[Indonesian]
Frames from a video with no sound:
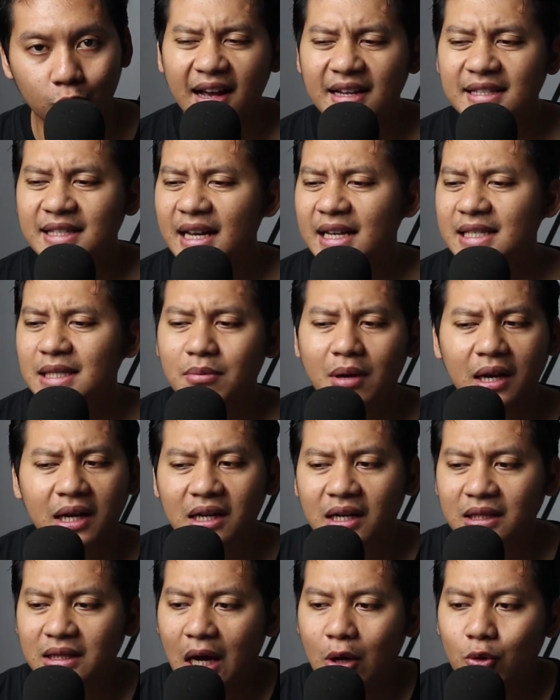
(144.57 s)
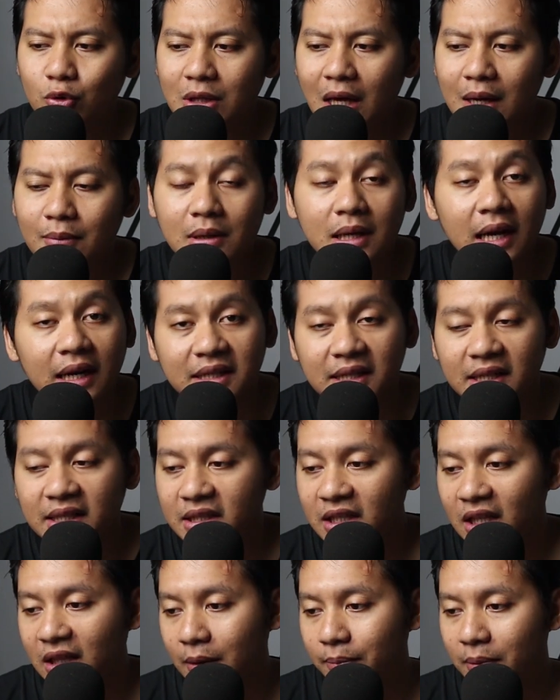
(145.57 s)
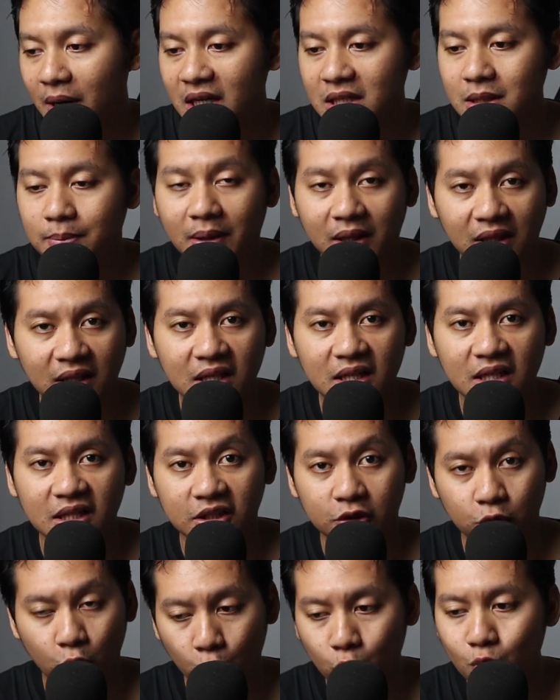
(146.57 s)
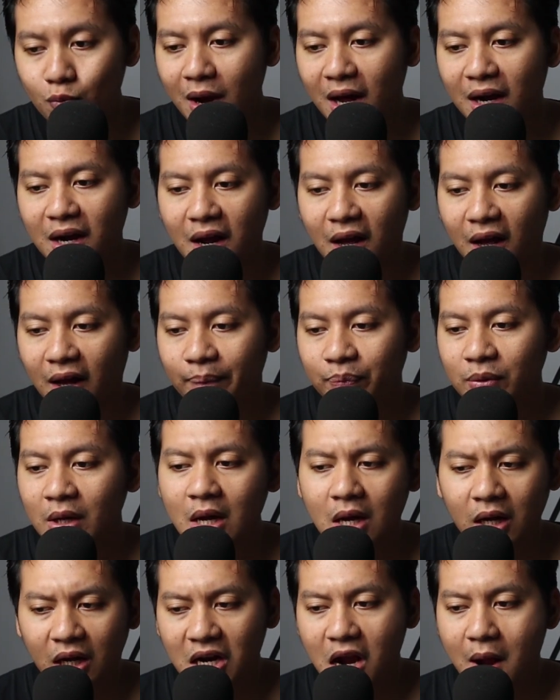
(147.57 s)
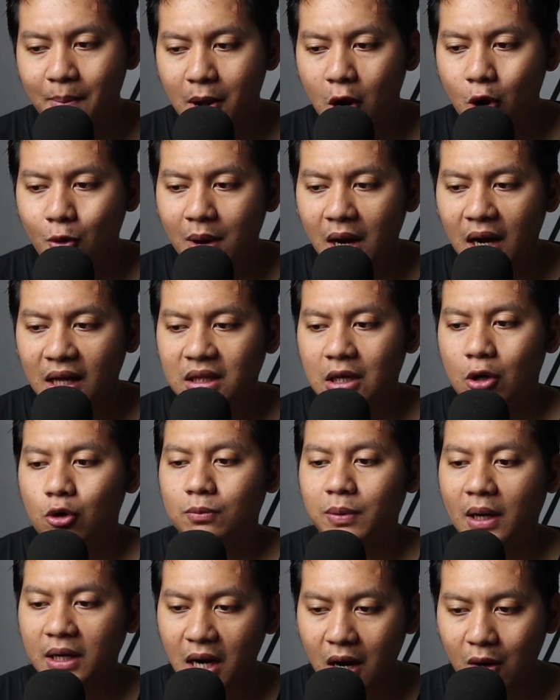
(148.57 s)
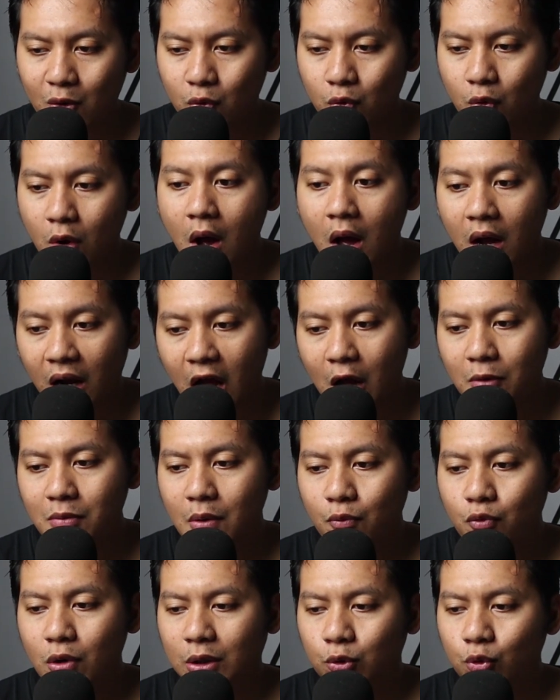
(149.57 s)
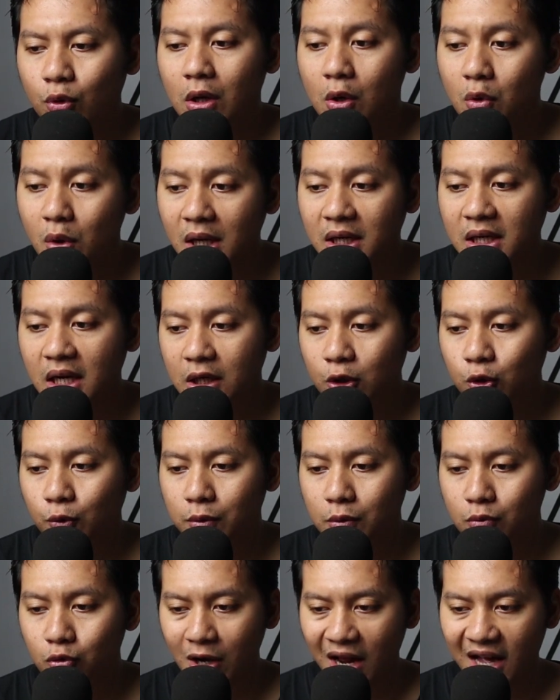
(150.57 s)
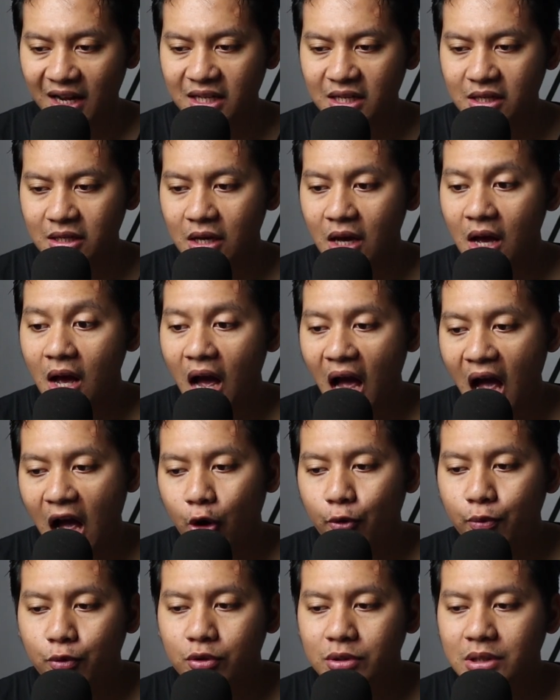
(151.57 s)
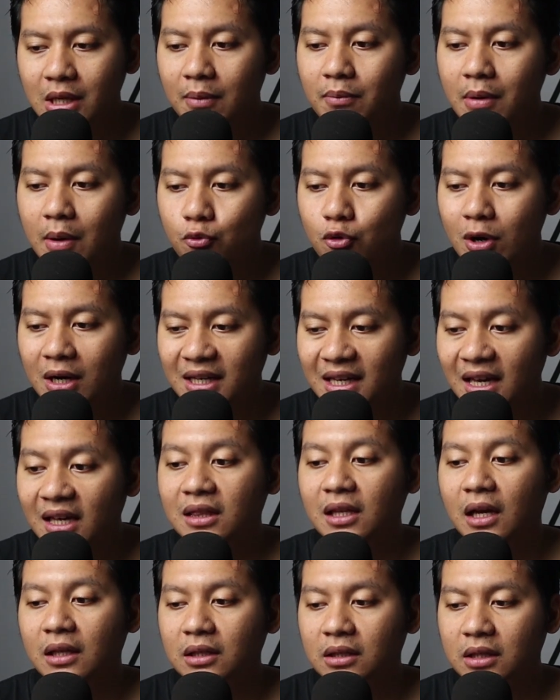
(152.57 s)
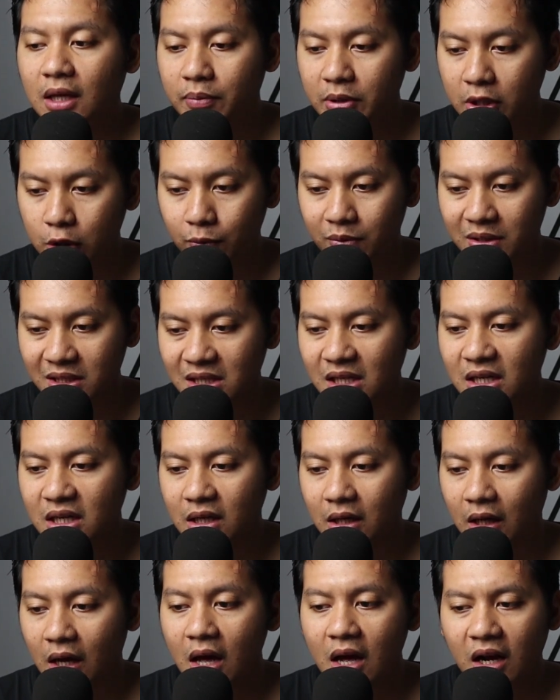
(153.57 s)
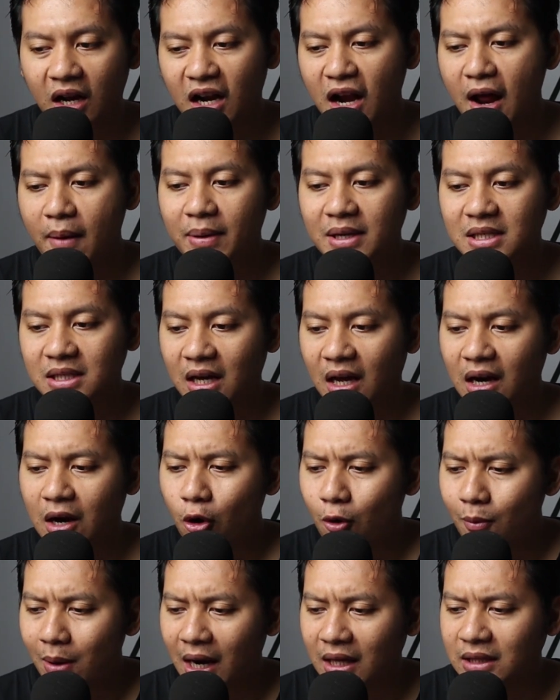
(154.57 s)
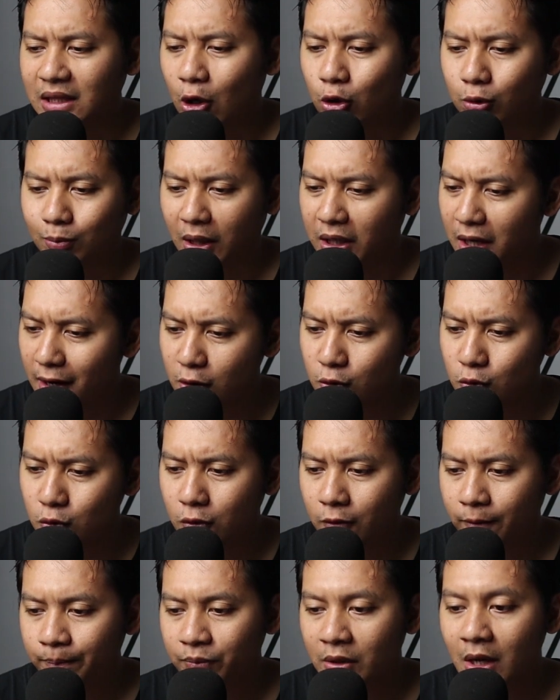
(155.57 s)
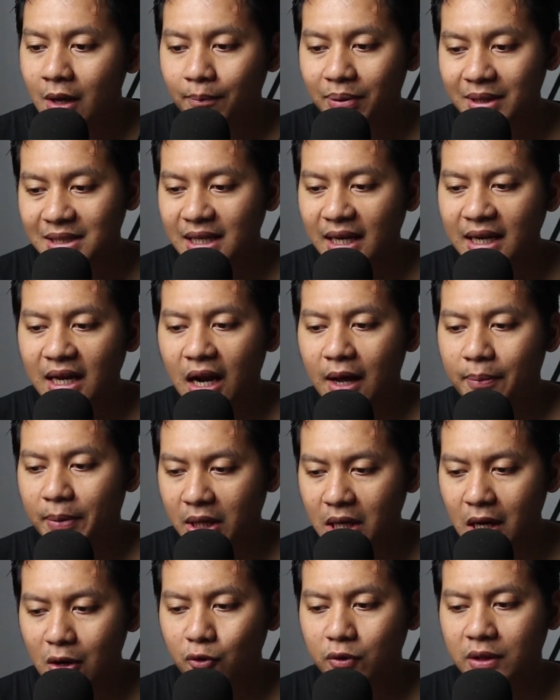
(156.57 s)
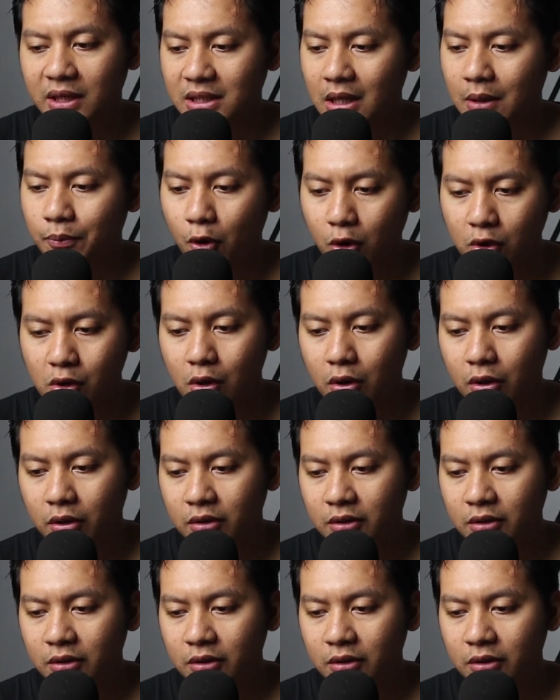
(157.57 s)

Asa semakin ketakutan melihat dirinya terbalik seperti ini. Yoru marah. Kenapa kau malah takut padaku? Kau membuatku keluar dari tubuhmu lagi. Aku berusaha membuat kita tetap hidup di sini. Kenapa sekarang kau malah takut padaku? Percayalah padaku dasar bodoh.